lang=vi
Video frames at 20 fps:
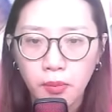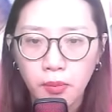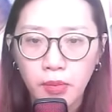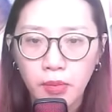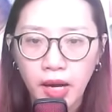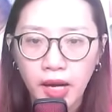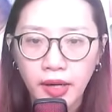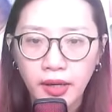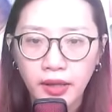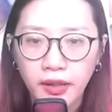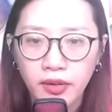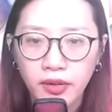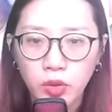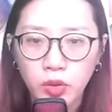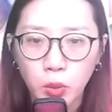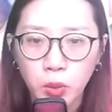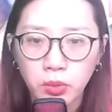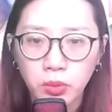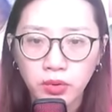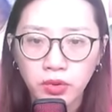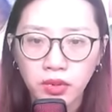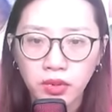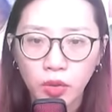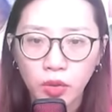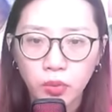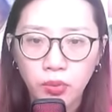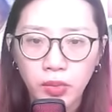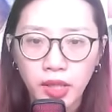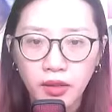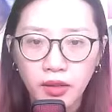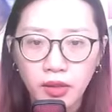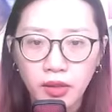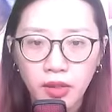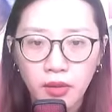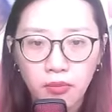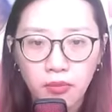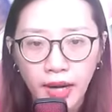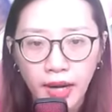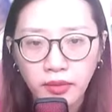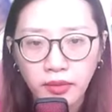Bà cũng không biết
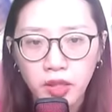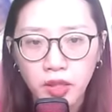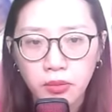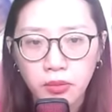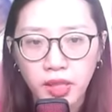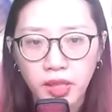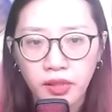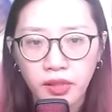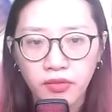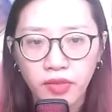bản thân mình